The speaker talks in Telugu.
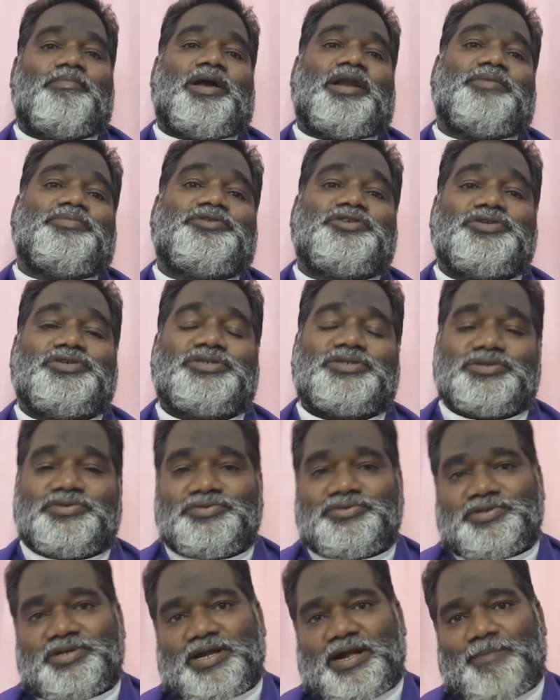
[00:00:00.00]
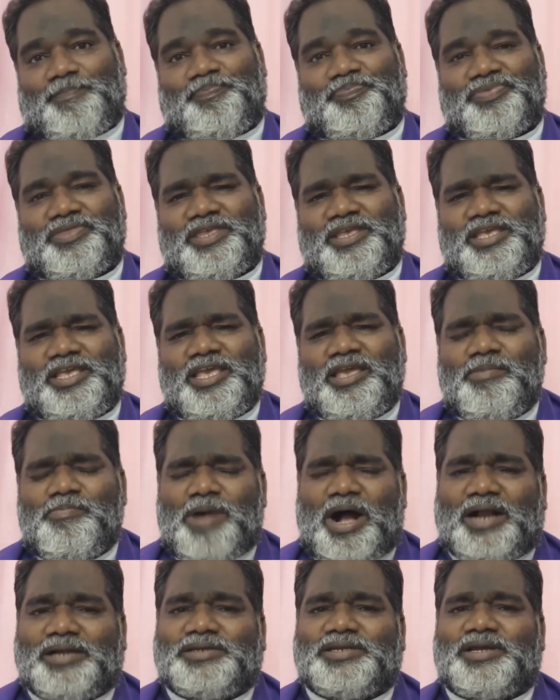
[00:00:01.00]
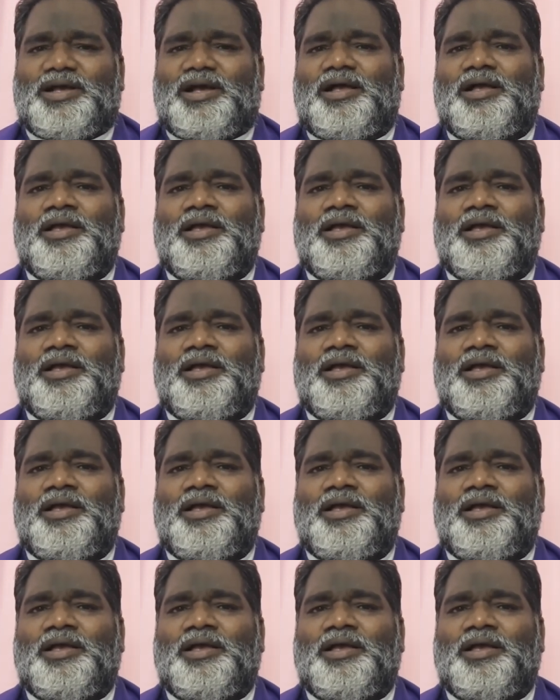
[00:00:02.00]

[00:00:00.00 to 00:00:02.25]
మనం చూస్తూ ఉంటున్నాం ఈ మాట